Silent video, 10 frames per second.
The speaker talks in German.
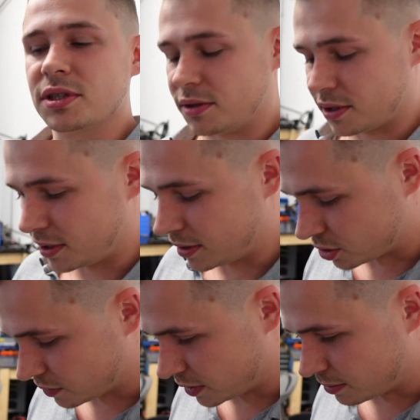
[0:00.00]
Oh, ich gehe hier
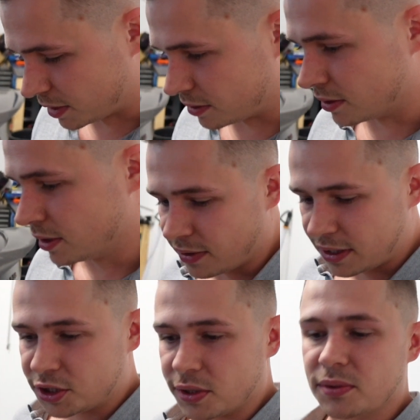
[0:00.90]
schon wieder meine
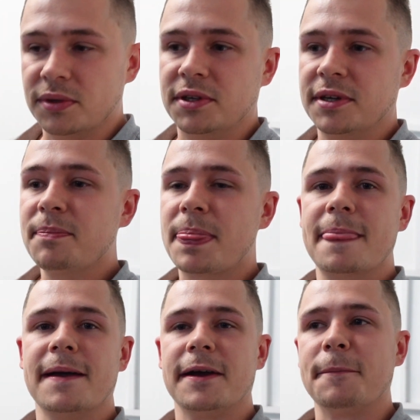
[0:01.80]
Watschelrunde, ne?
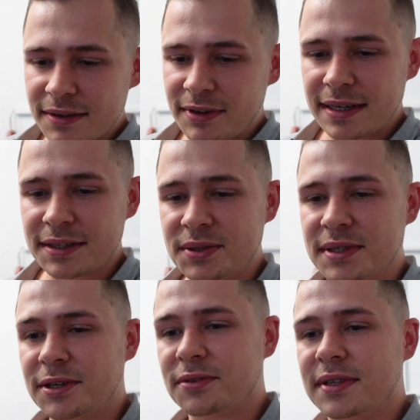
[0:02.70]
Naja, da war
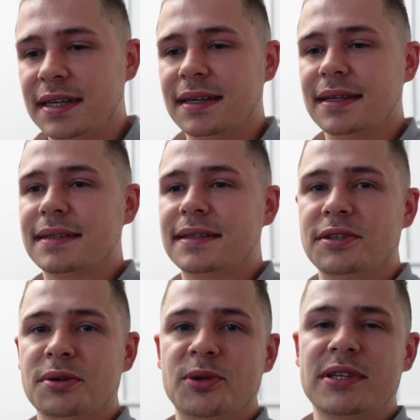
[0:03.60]
natürlich auch wieder die
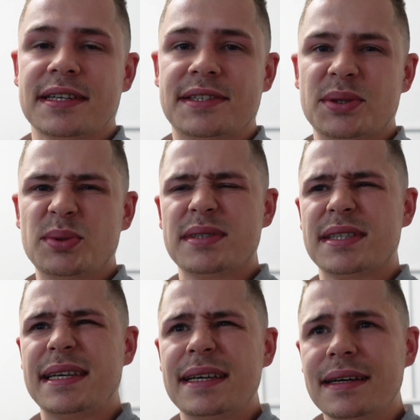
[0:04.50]
Kommunikation
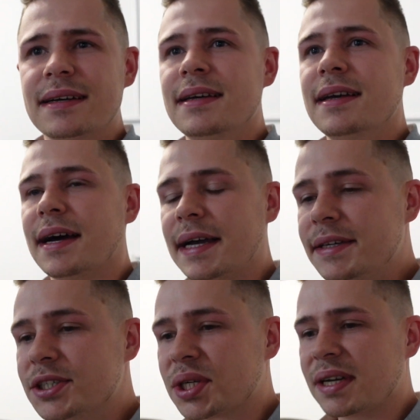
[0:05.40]
sehr
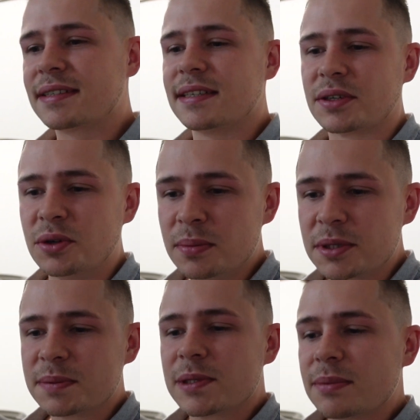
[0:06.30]
eingeschränkt, sehr
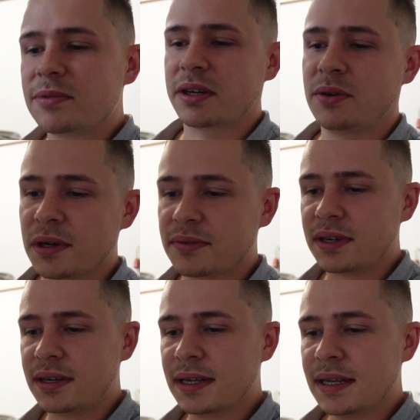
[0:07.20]
komisch mit dem
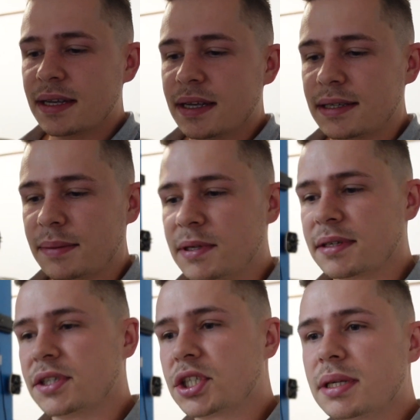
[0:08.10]
Verkäufer. Ich habe dann
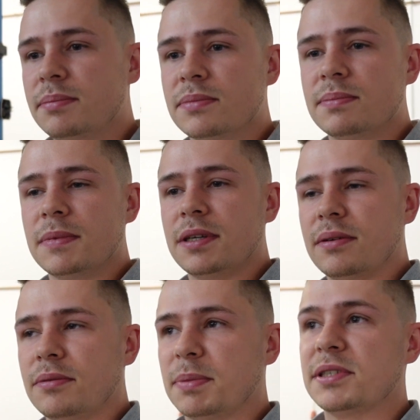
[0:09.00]
geschrieben,
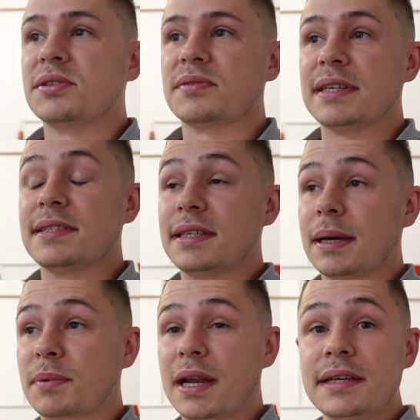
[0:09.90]
beziehungsweise ich
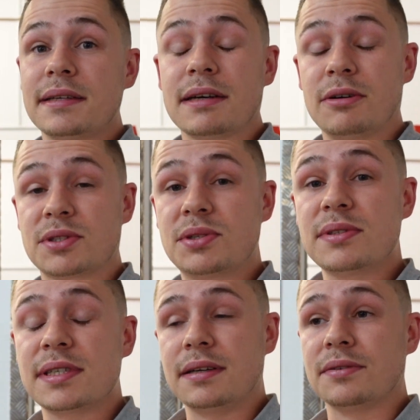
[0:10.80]
habe gleich nach
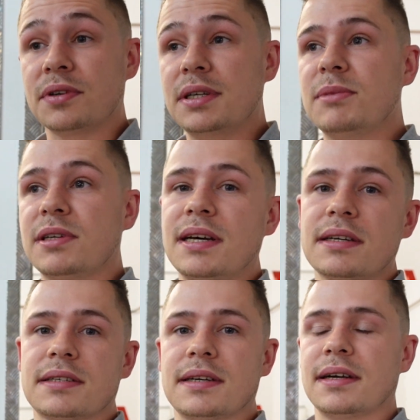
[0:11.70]
Auktionsende von ihm eine
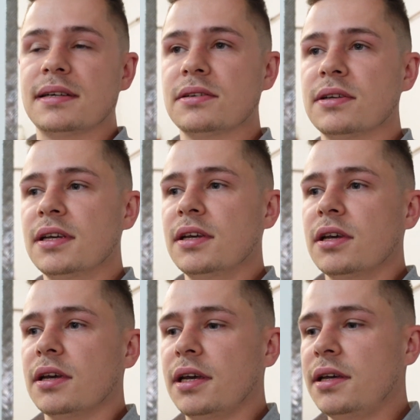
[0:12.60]
Nachricht erhalten,
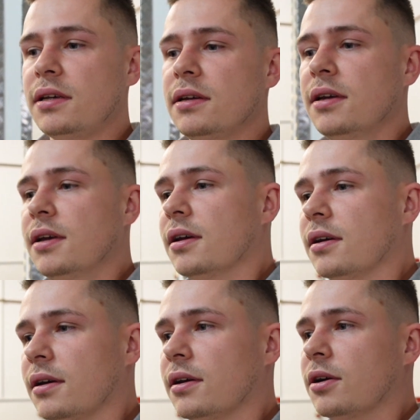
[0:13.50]
hey,
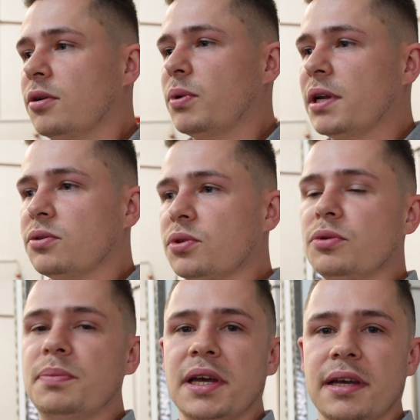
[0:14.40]
äh, when do you
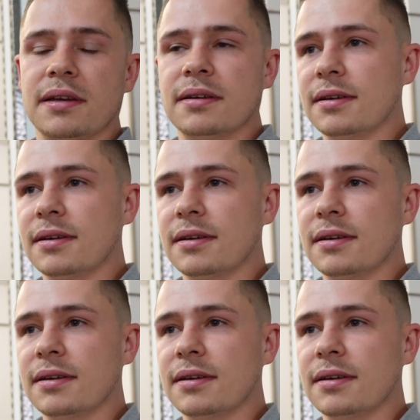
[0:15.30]
pay?